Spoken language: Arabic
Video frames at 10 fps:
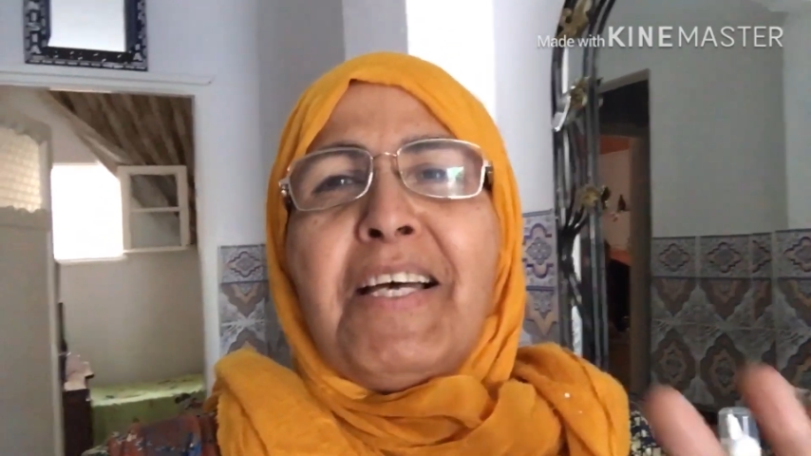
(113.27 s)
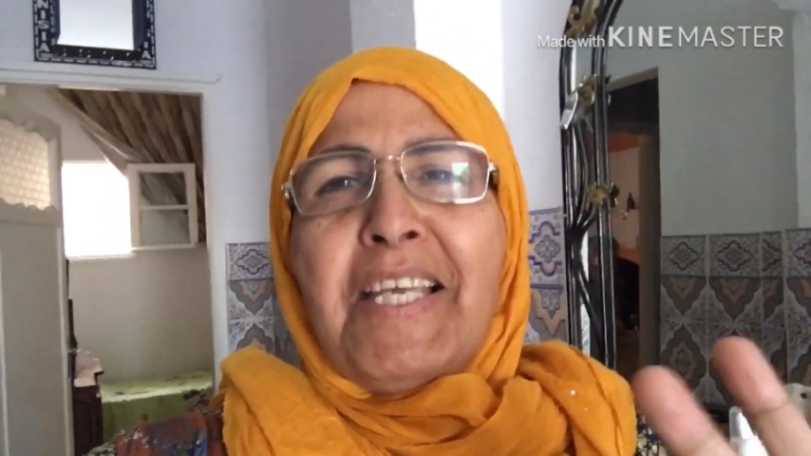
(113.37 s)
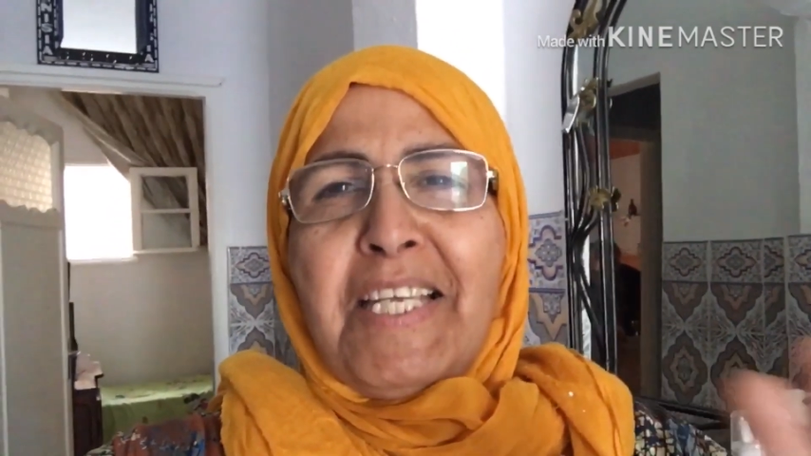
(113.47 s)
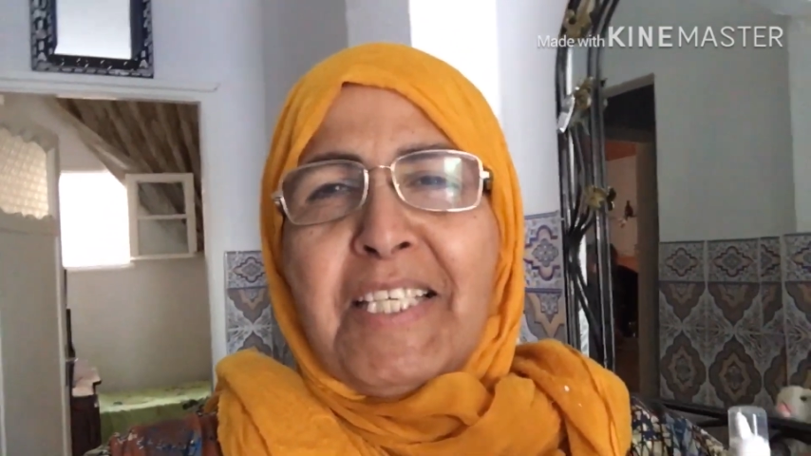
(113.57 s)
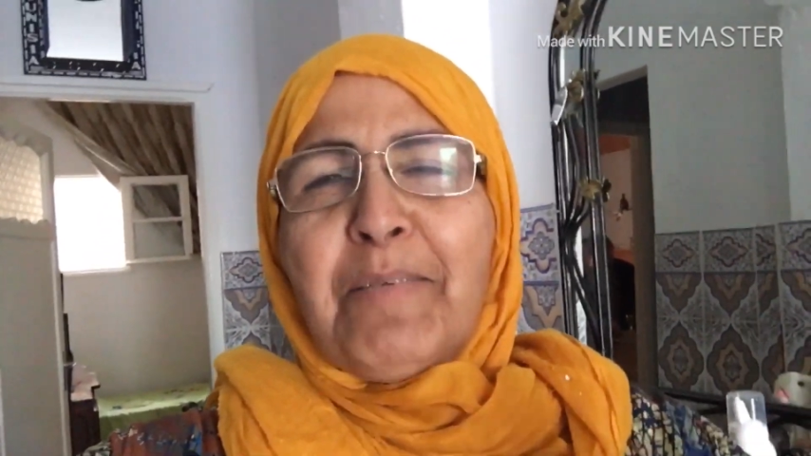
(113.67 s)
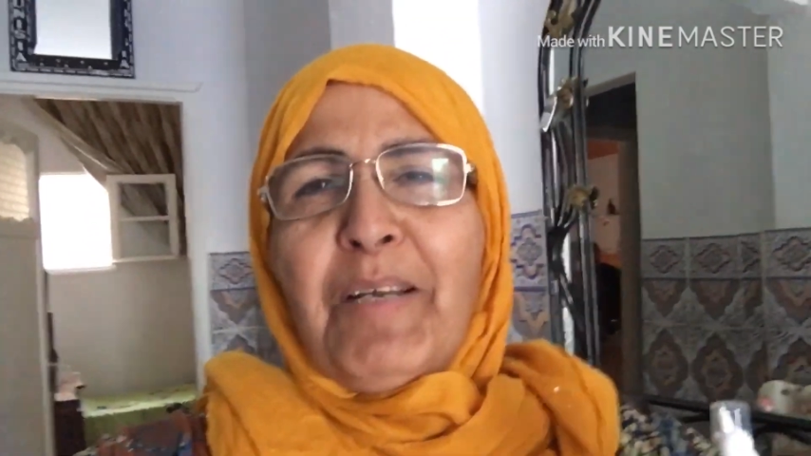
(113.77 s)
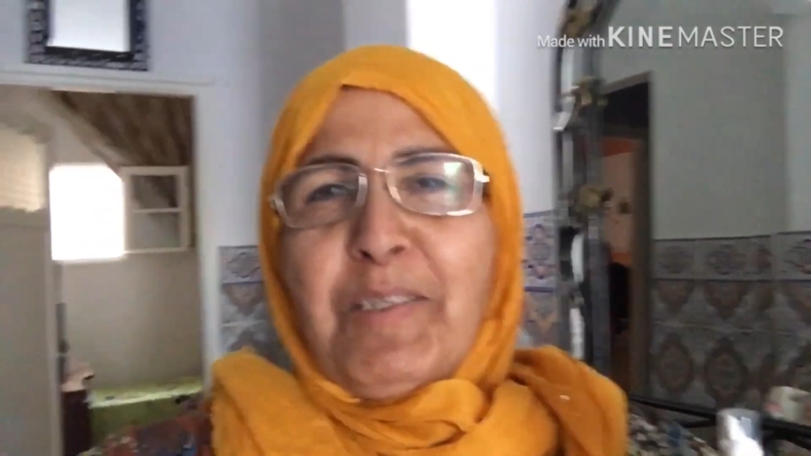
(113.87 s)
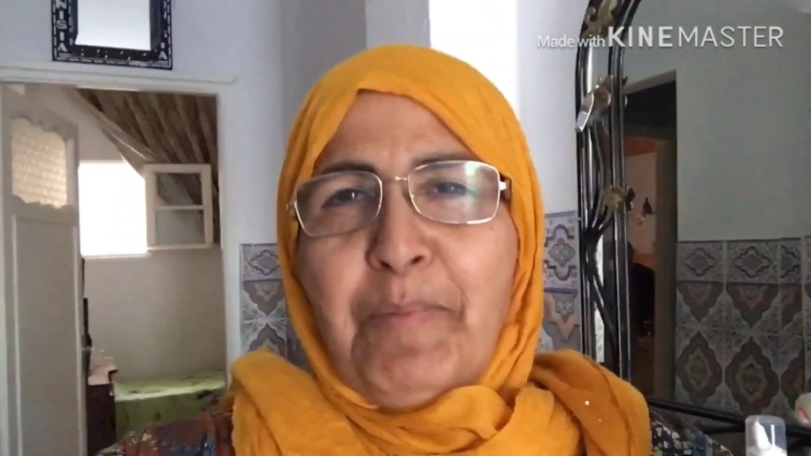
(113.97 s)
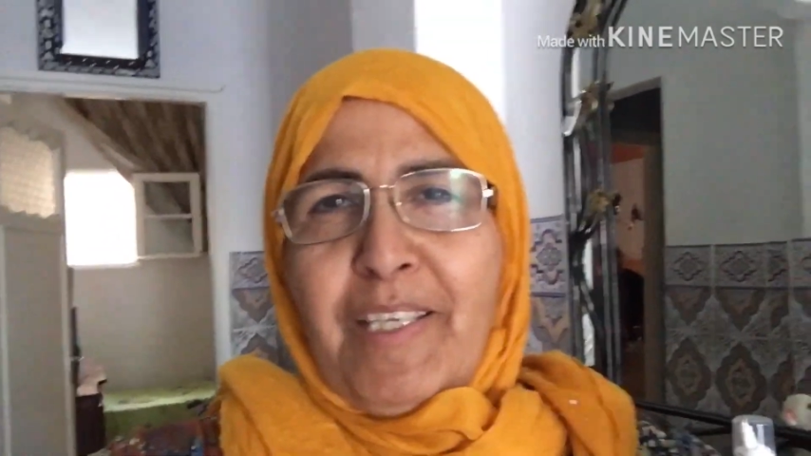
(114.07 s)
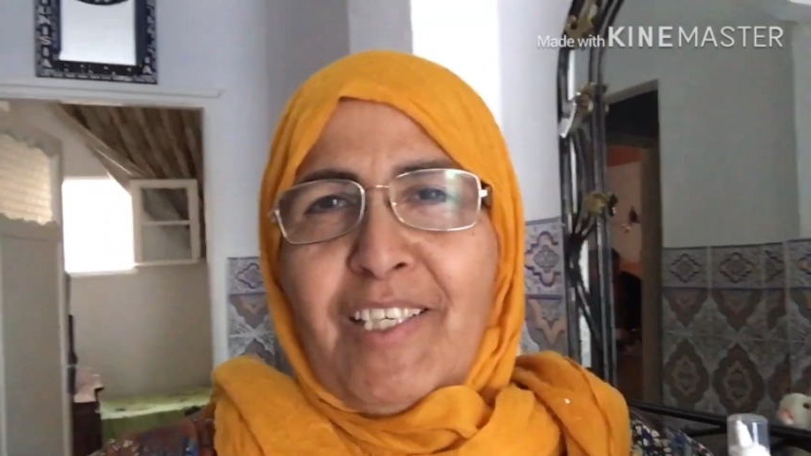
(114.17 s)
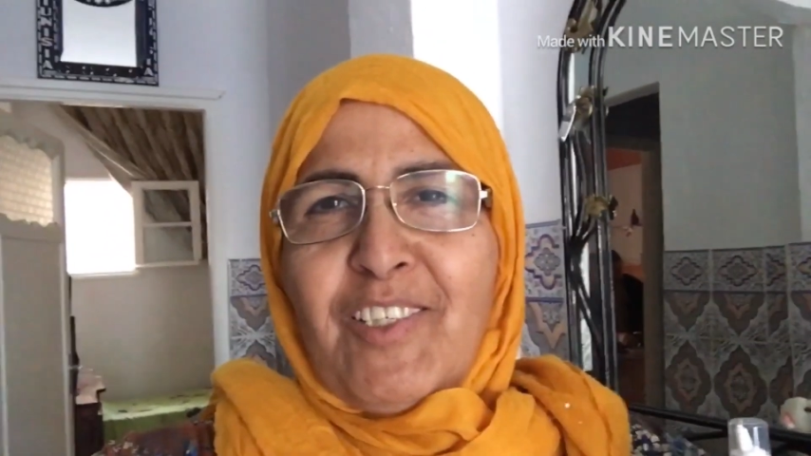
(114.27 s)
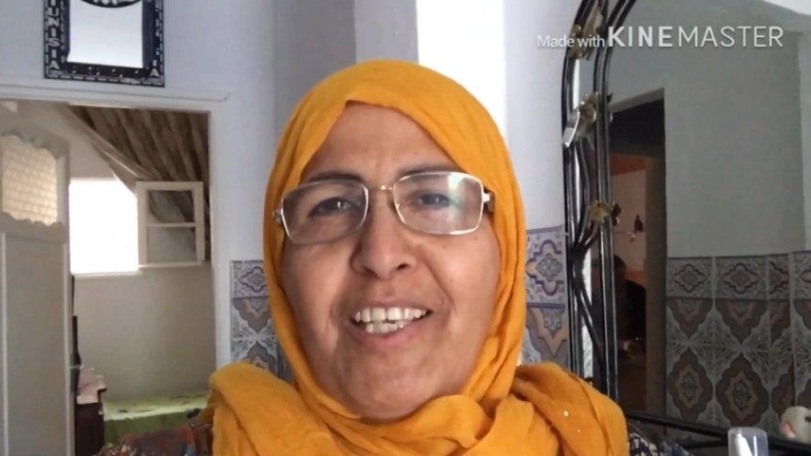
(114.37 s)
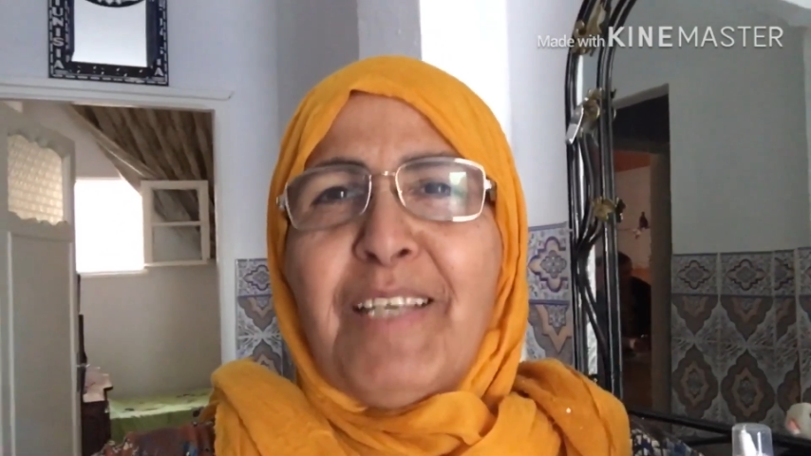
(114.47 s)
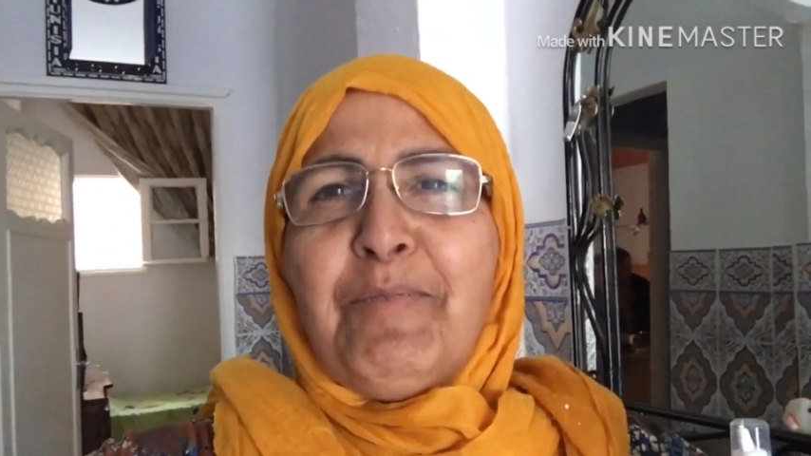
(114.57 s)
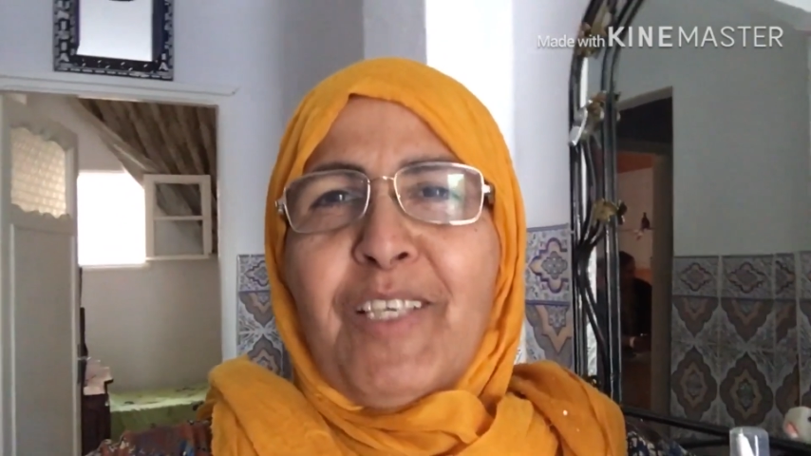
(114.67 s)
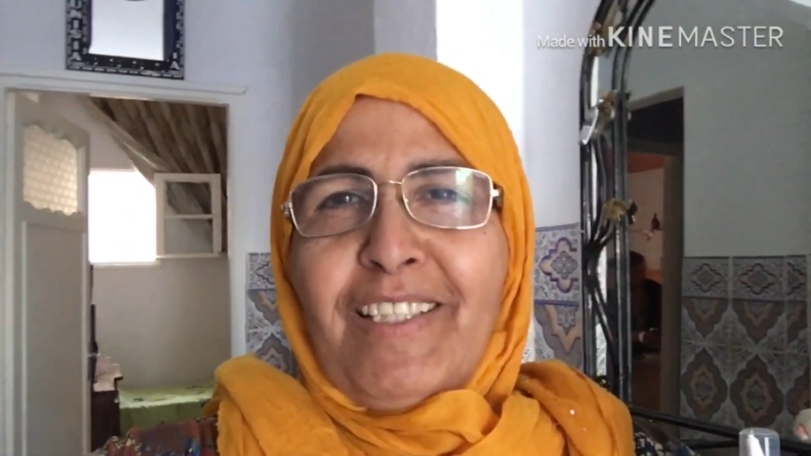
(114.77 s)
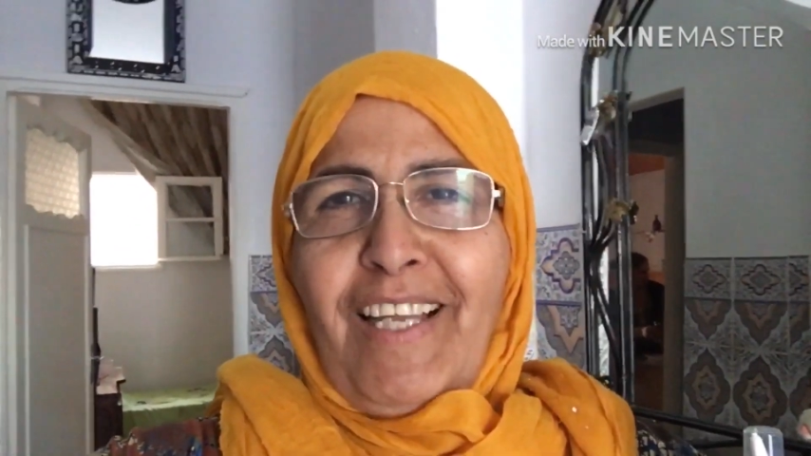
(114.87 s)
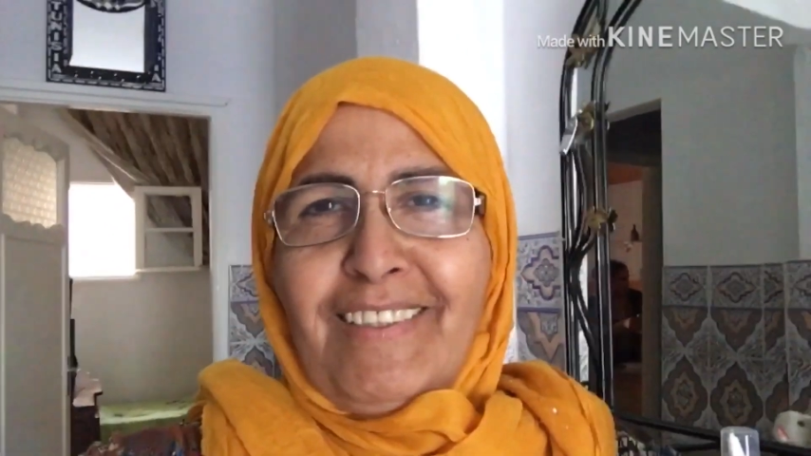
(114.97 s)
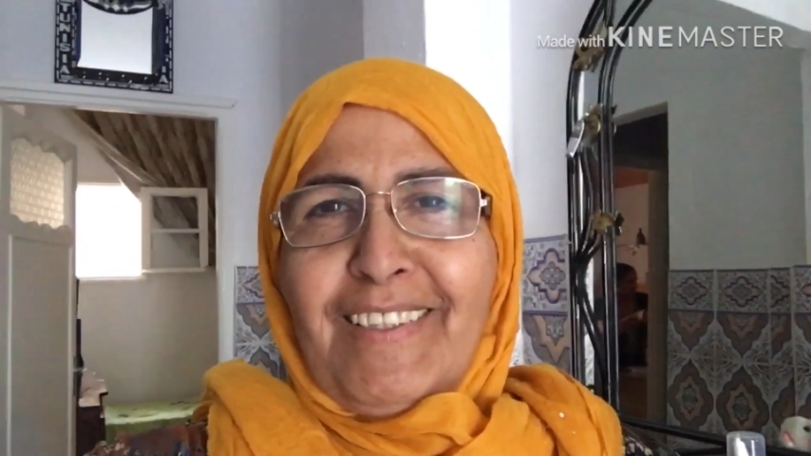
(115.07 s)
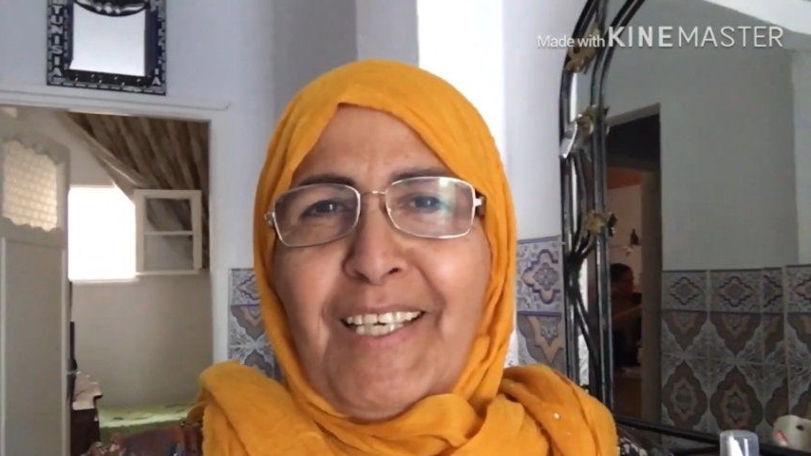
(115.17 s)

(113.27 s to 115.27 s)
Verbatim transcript: هي سمعت بيا جاي مشات حطت